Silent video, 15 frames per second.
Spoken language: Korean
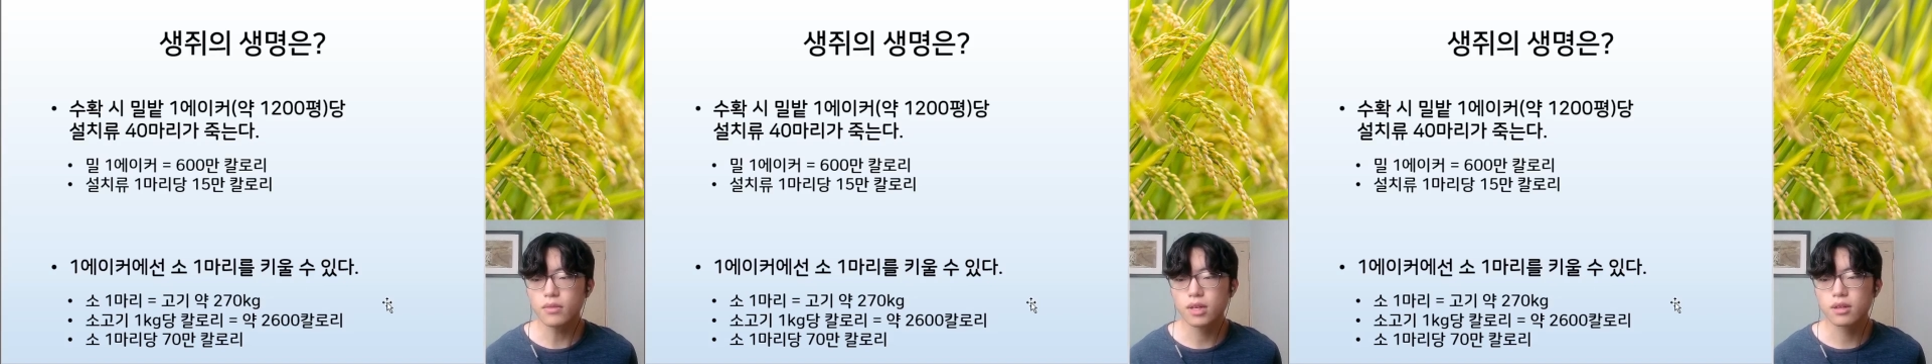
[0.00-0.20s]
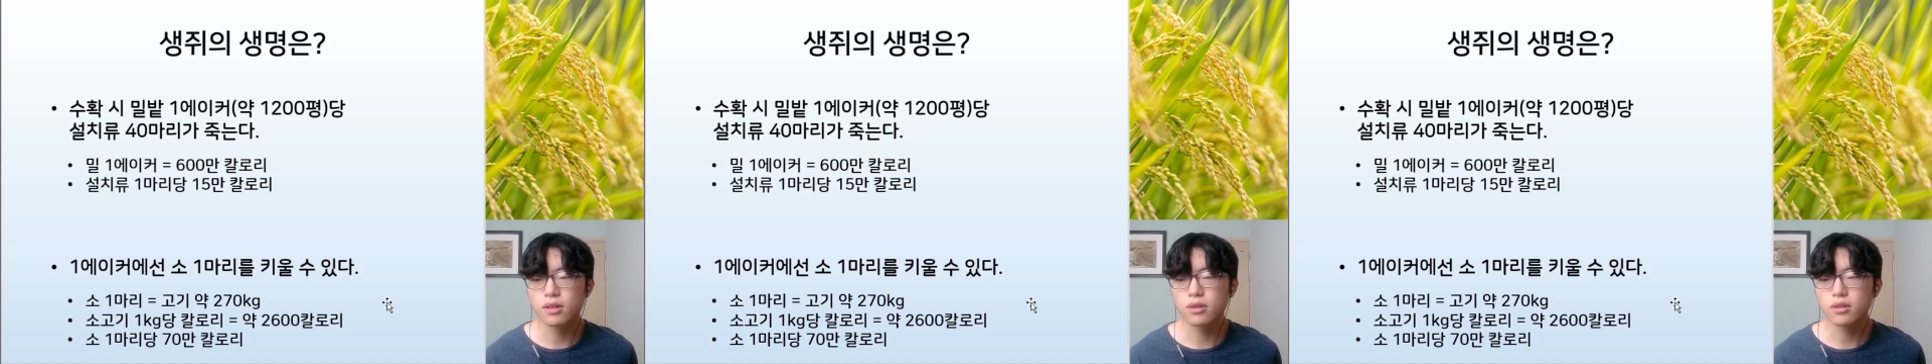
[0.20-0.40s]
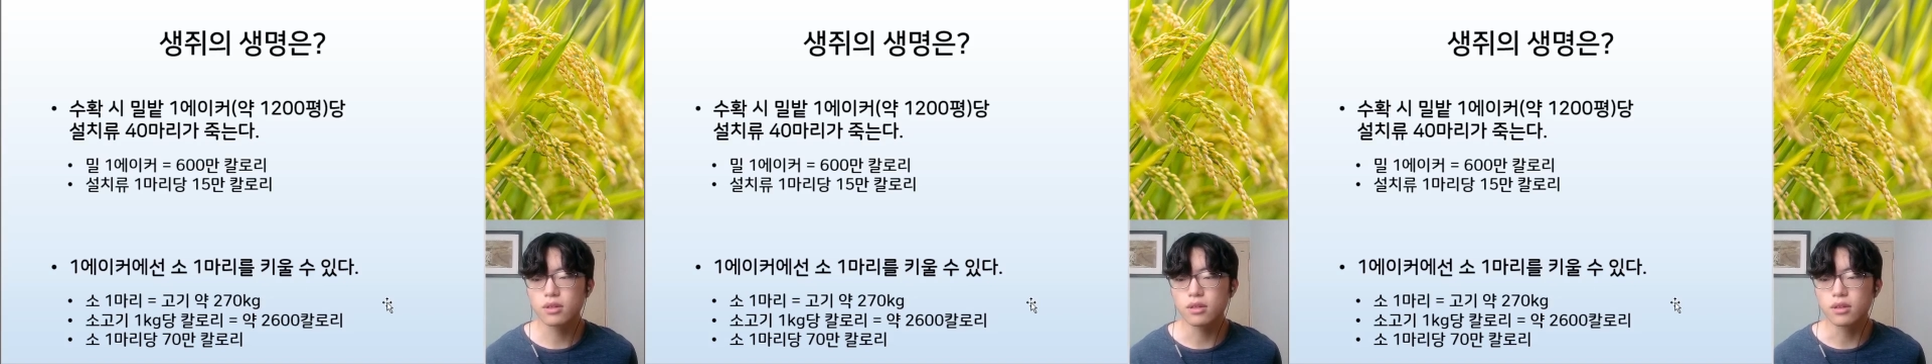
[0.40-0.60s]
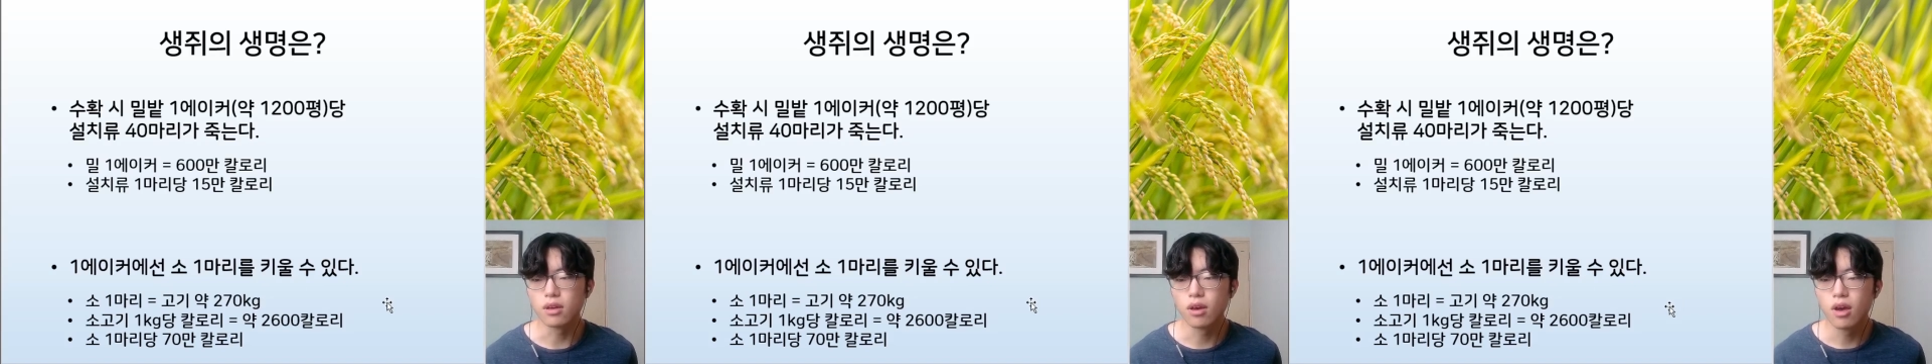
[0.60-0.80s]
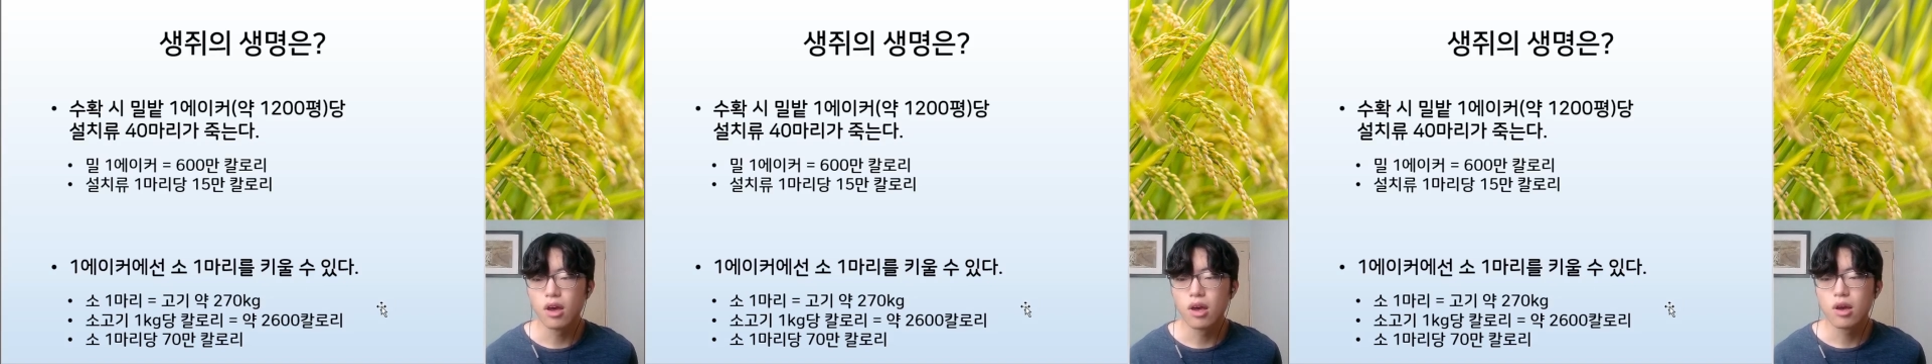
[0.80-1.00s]
그러니
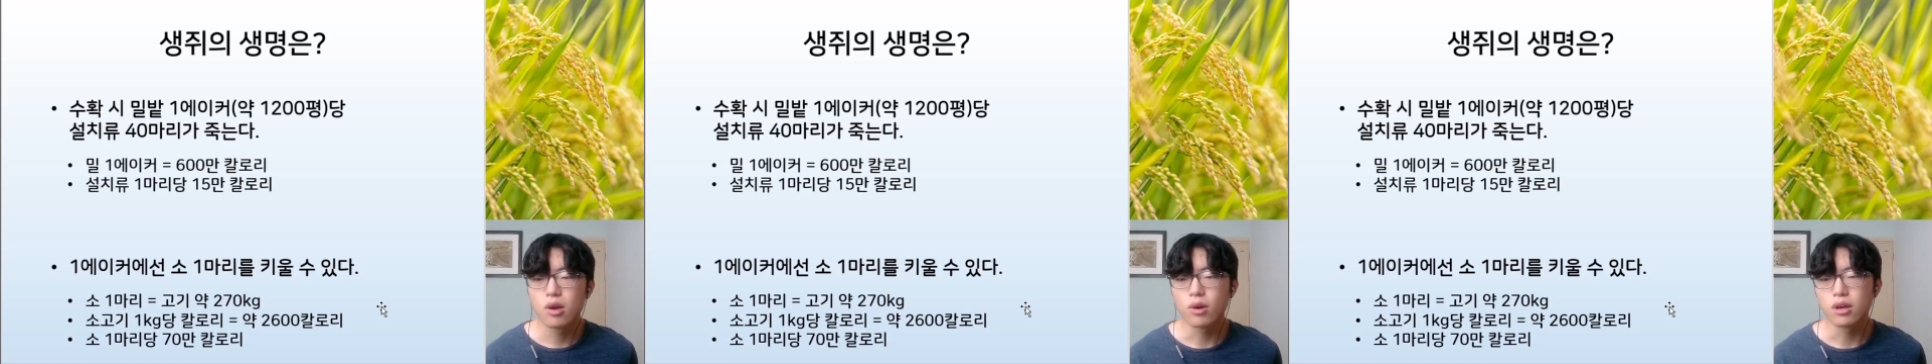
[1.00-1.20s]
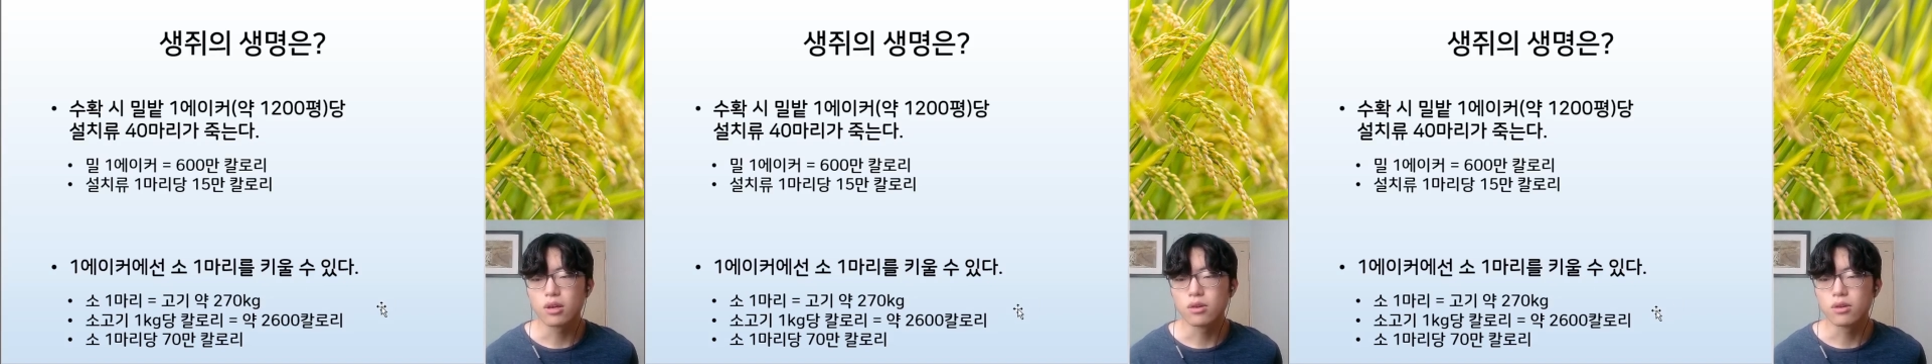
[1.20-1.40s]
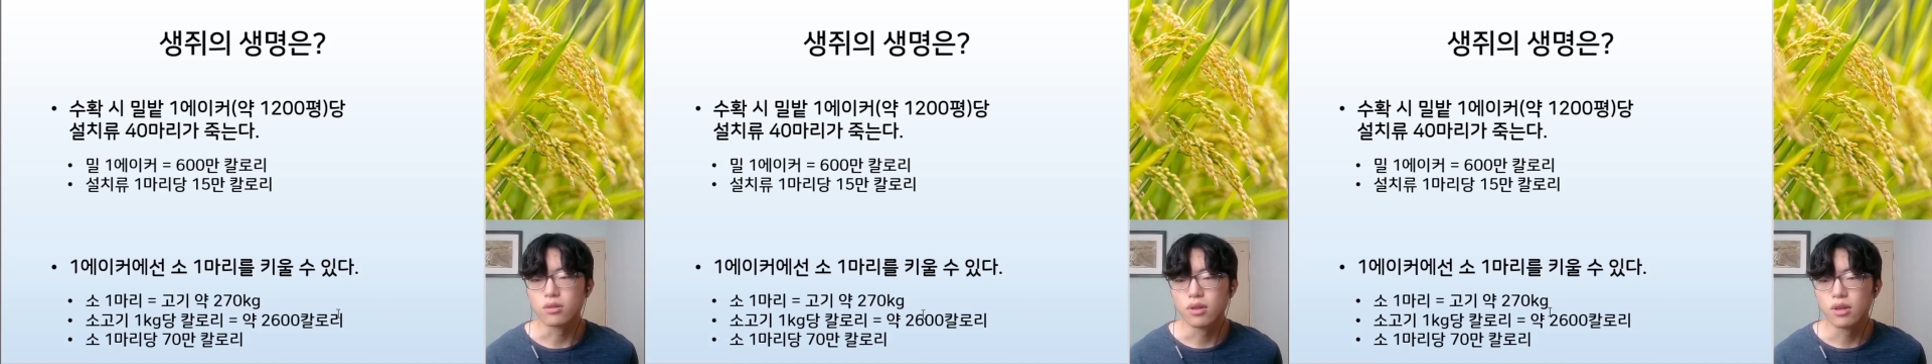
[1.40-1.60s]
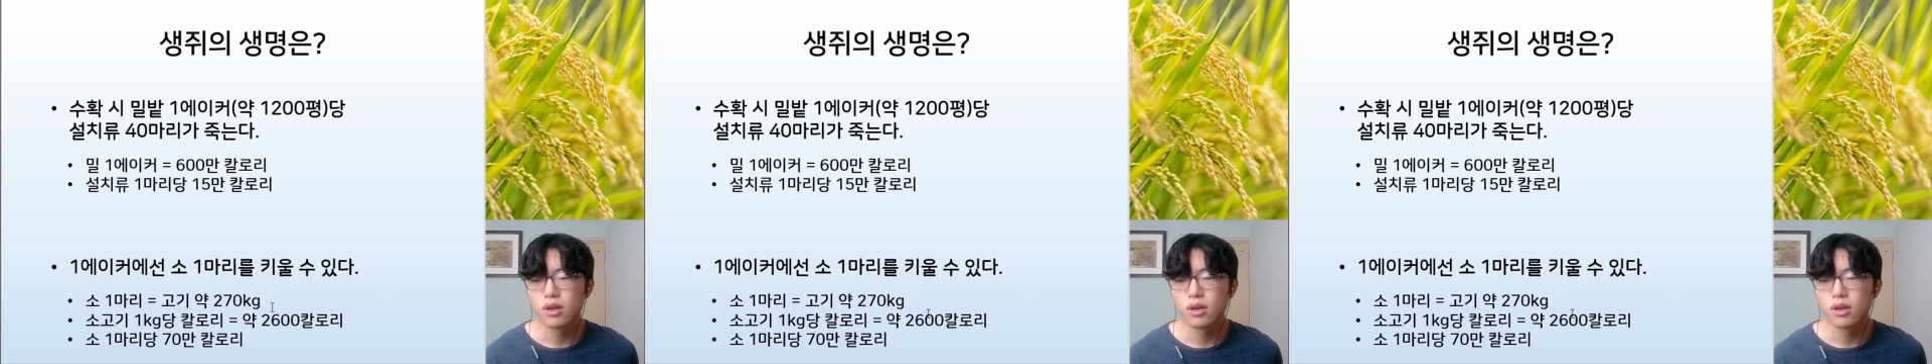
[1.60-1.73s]
과연